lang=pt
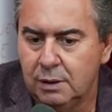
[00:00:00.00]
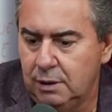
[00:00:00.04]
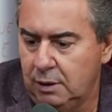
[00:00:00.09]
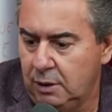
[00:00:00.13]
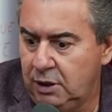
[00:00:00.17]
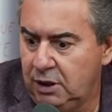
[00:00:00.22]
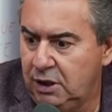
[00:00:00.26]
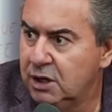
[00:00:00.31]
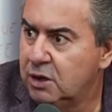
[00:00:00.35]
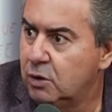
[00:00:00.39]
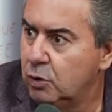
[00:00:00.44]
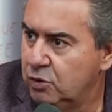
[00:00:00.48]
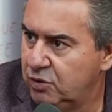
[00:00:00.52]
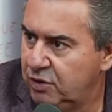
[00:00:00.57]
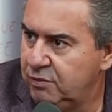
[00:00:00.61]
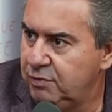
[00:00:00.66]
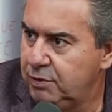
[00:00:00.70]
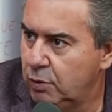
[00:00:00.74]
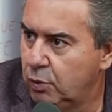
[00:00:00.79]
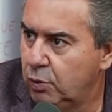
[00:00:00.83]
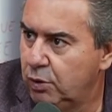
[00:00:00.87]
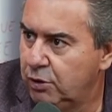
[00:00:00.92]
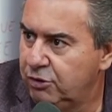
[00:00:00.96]
e,
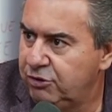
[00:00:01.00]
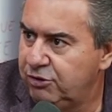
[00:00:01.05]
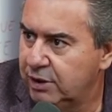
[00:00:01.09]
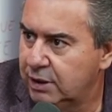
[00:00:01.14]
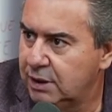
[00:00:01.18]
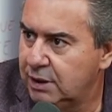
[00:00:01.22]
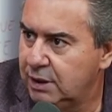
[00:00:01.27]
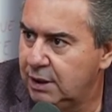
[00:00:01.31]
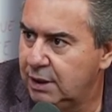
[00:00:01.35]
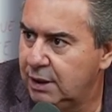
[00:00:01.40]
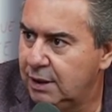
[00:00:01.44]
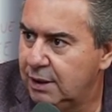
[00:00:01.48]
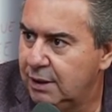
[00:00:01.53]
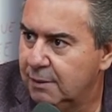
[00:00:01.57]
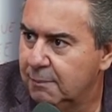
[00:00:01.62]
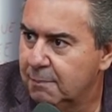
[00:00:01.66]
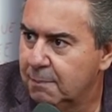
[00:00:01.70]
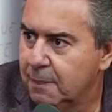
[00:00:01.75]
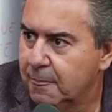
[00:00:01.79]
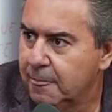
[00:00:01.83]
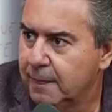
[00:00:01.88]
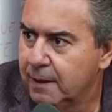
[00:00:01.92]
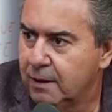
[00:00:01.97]
inclusive hoje aqui,
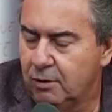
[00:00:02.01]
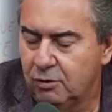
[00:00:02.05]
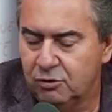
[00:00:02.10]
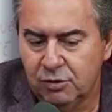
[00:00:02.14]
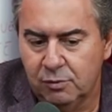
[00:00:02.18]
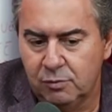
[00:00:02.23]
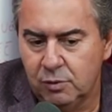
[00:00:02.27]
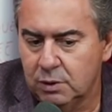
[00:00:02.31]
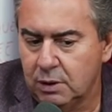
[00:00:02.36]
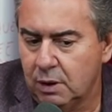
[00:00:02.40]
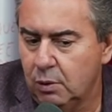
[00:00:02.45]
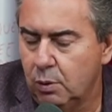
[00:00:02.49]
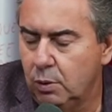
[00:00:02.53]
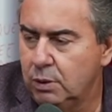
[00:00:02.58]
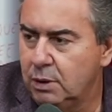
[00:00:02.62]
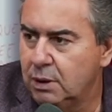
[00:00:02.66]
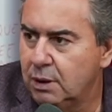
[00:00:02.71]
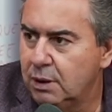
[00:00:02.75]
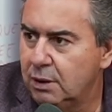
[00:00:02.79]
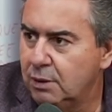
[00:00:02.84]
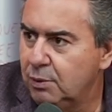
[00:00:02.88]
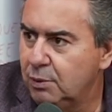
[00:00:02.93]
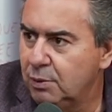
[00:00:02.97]
eu já vou estar tá
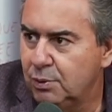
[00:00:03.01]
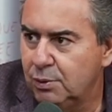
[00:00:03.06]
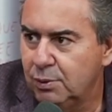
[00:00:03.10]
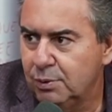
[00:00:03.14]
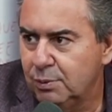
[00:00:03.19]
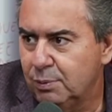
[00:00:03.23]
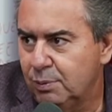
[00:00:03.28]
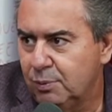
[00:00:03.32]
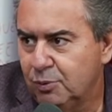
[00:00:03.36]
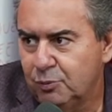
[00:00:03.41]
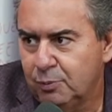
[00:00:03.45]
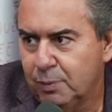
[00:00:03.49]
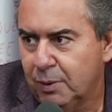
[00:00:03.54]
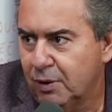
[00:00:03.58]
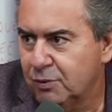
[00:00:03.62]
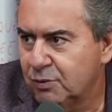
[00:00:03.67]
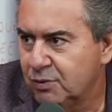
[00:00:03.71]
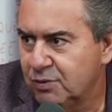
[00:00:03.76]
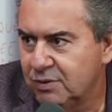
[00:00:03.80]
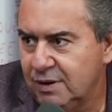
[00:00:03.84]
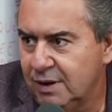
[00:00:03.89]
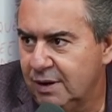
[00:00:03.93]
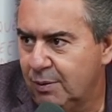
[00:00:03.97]
contando os
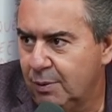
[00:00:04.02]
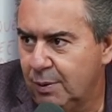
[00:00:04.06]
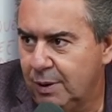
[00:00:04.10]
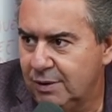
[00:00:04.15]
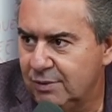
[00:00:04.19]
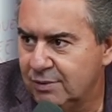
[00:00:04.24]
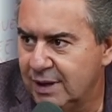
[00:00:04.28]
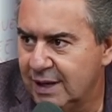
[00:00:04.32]
próximos 5 anos,